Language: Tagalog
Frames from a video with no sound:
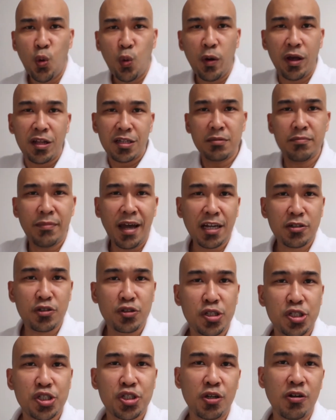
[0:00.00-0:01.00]
Welcome back
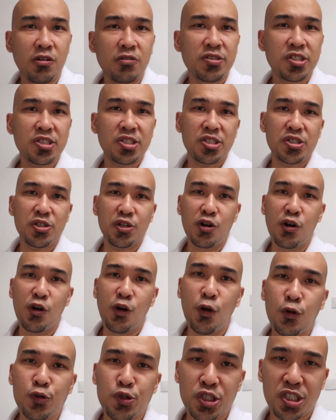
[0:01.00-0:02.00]
to the show. This is your
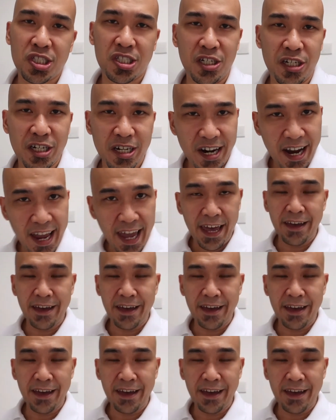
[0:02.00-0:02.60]
host, Sir